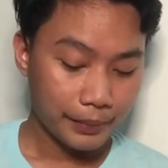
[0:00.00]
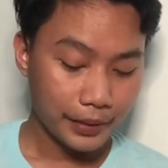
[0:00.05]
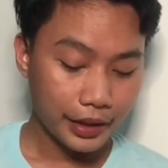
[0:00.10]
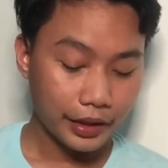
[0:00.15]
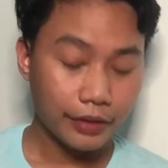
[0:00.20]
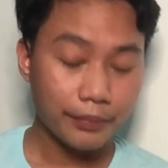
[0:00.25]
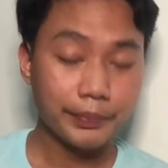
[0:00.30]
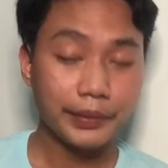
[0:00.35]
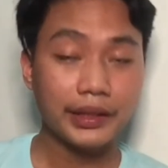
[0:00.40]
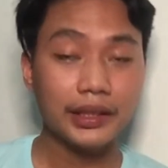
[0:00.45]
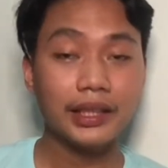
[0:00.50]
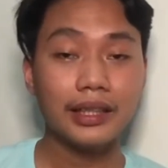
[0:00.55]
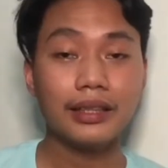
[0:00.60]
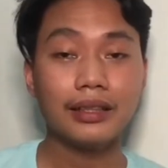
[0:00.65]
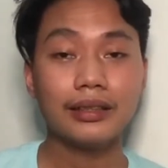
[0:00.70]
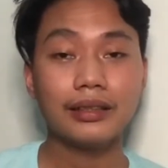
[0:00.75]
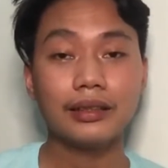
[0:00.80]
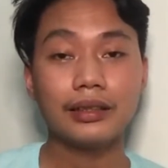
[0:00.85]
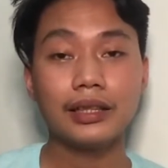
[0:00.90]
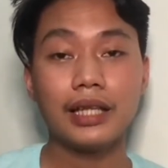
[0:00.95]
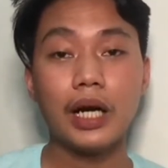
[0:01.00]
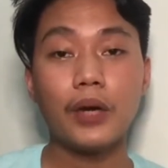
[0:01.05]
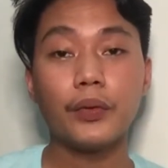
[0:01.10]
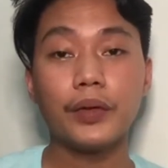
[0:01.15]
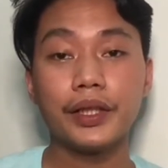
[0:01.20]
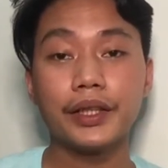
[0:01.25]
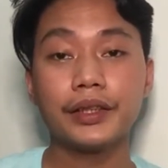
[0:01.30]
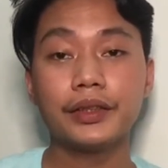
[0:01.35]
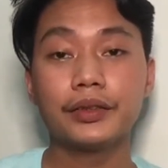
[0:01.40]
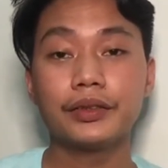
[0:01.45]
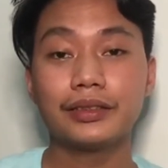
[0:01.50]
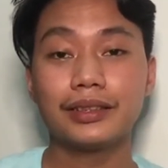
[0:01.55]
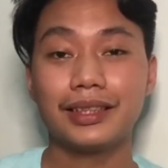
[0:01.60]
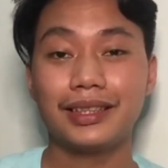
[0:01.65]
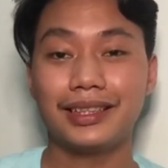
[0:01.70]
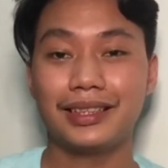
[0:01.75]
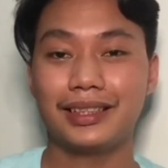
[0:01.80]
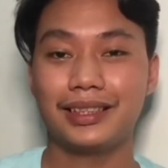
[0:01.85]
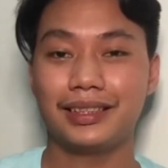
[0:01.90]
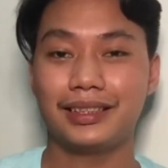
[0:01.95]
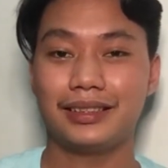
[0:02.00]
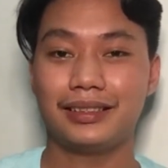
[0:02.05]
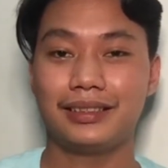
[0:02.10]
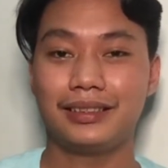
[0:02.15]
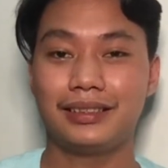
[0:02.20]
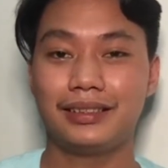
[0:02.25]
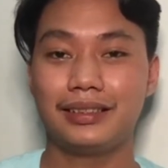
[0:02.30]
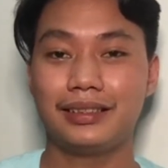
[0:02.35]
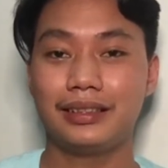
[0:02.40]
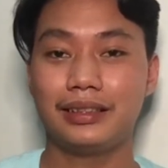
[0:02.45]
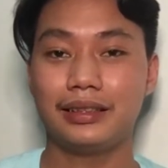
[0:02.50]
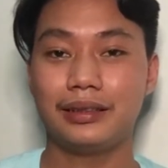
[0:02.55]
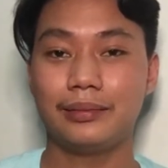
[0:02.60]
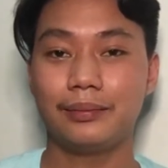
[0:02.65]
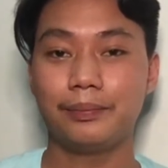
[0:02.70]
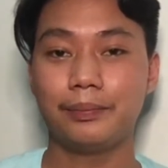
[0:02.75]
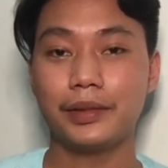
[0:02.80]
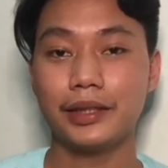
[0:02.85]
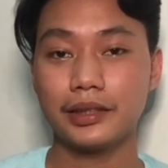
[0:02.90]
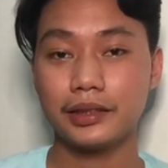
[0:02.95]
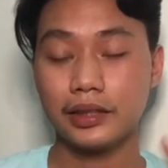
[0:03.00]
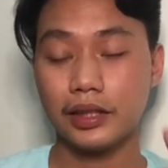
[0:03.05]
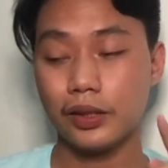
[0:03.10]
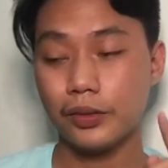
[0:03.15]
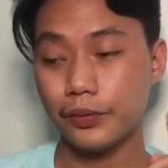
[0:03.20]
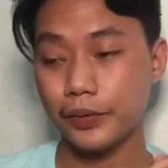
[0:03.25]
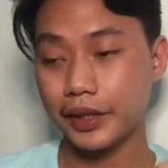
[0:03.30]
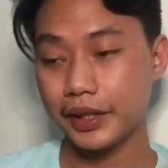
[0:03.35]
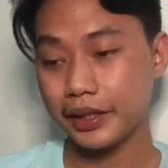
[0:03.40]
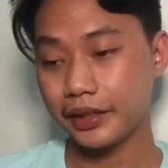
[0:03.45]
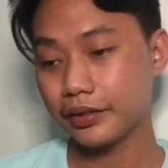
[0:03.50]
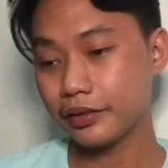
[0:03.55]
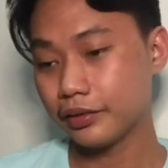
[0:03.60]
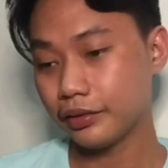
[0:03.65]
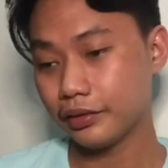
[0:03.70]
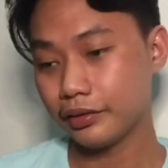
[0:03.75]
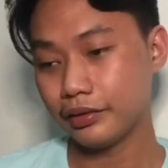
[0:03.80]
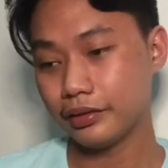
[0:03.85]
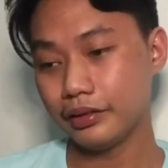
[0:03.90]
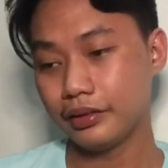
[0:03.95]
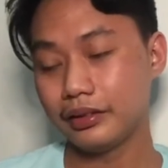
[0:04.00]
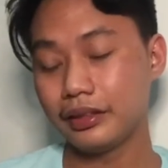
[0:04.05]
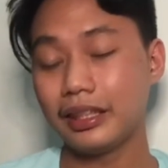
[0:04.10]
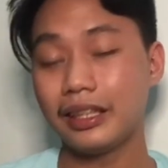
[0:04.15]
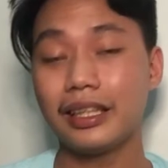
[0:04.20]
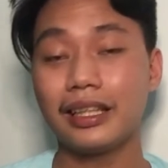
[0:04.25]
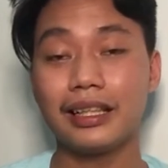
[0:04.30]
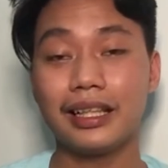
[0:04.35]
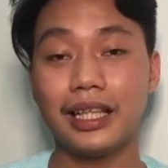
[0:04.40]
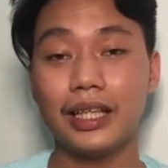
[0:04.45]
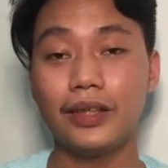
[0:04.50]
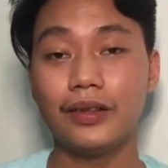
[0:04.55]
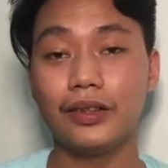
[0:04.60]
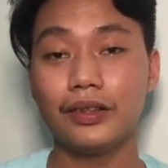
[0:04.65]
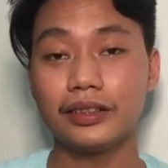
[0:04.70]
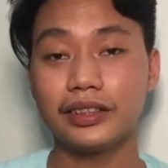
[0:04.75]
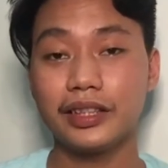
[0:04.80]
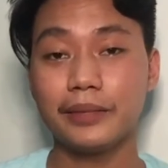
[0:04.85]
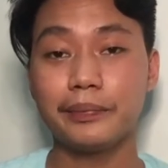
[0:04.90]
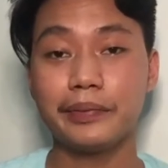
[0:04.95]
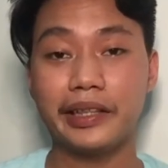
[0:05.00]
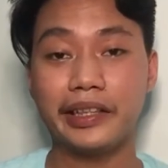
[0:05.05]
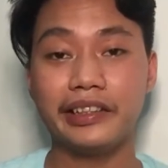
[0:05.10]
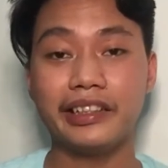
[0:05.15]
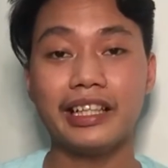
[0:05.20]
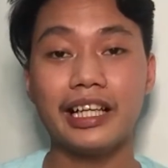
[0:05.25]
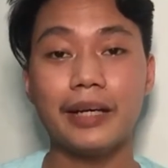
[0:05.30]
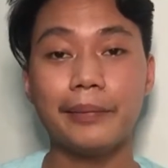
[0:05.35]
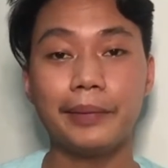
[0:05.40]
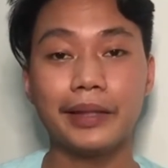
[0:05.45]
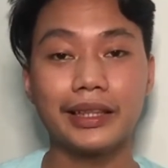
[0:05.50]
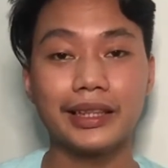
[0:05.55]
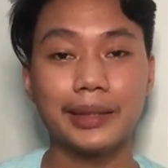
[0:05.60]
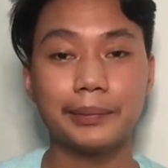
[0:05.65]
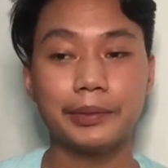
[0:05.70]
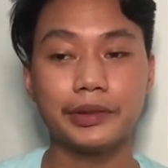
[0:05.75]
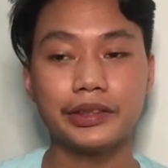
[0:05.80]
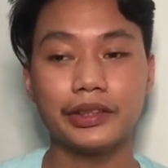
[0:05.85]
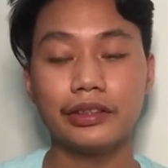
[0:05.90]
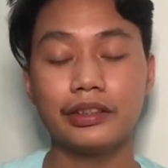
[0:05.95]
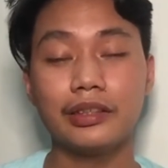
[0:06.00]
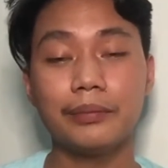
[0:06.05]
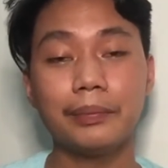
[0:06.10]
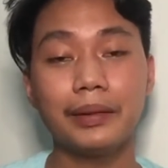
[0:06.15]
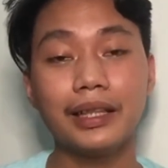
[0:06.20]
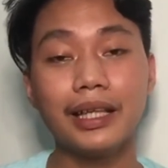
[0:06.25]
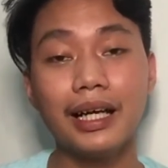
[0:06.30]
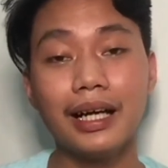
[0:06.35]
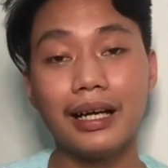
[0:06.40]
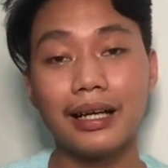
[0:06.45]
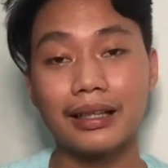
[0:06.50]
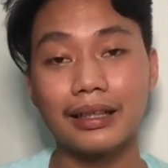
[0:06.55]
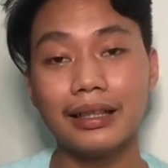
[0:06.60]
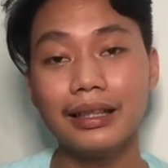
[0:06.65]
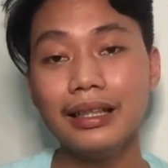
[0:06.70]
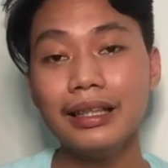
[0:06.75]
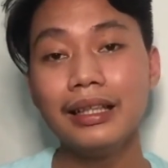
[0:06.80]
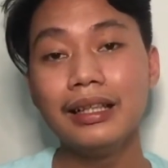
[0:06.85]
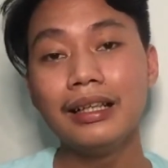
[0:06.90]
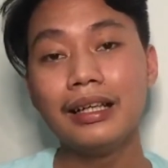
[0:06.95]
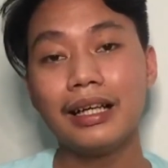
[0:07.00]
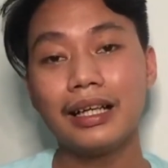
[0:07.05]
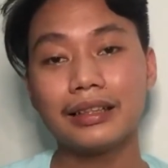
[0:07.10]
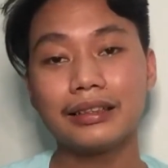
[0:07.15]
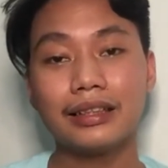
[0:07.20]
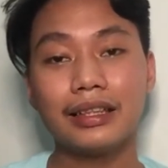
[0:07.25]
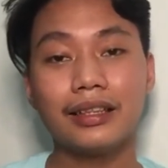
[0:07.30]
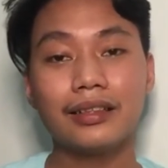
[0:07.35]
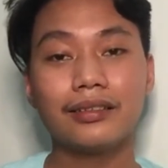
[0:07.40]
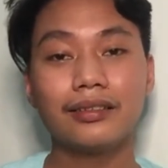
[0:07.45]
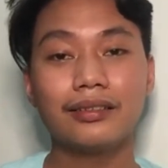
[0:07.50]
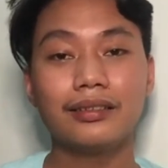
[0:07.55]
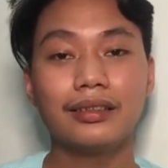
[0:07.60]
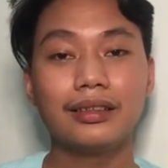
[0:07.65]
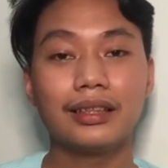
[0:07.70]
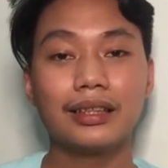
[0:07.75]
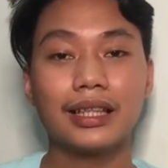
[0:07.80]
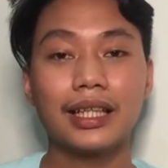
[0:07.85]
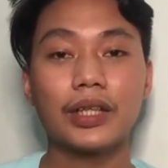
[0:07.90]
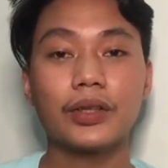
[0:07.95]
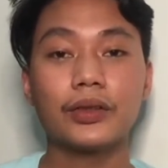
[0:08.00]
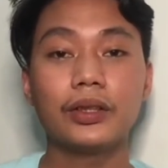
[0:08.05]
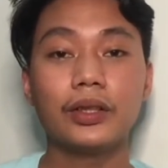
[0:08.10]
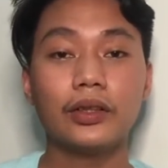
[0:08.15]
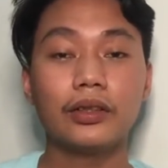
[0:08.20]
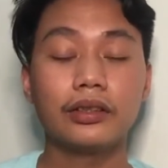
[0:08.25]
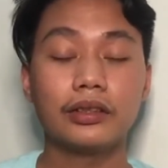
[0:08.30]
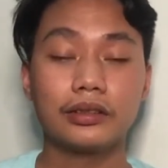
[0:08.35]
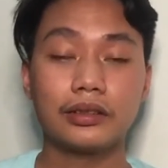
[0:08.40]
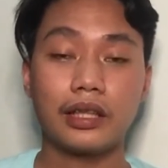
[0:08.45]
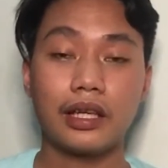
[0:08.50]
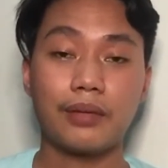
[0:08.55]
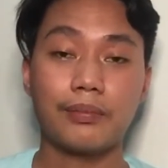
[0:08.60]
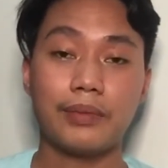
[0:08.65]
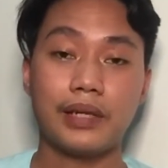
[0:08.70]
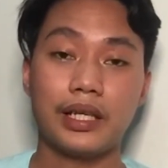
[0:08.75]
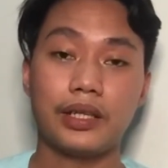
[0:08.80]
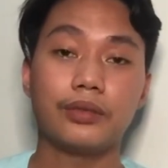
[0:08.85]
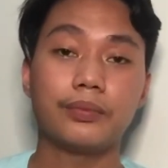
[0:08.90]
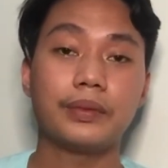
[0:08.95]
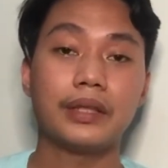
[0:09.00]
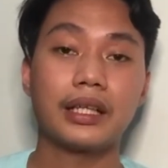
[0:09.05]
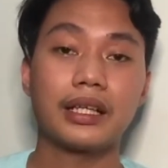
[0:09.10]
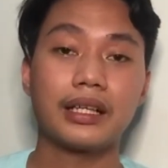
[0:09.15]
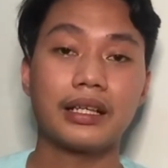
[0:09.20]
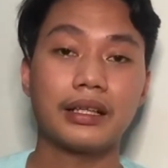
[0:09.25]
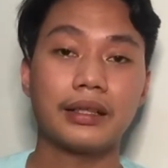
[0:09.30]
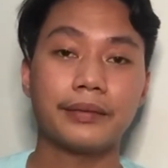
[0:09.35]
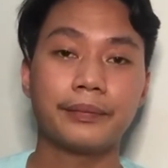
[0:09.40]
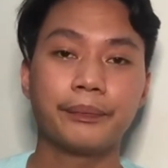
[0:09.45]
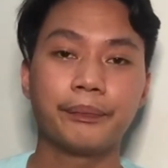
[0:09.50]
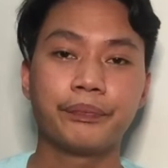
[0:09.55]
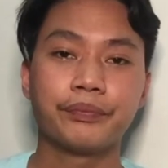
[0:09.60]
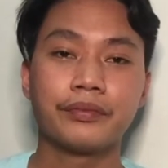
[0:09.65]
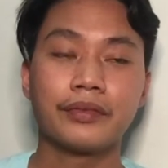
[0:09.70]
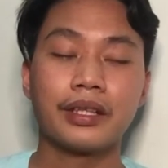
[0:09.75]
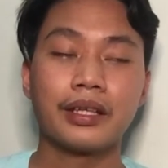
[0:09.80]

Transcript: Pero ang pinakang award ko talaga, best award ko, nananalo ako. Siyempre, nakapagtapos ako ng pag-aaral at naka, nagkaroon ako ng trabaho para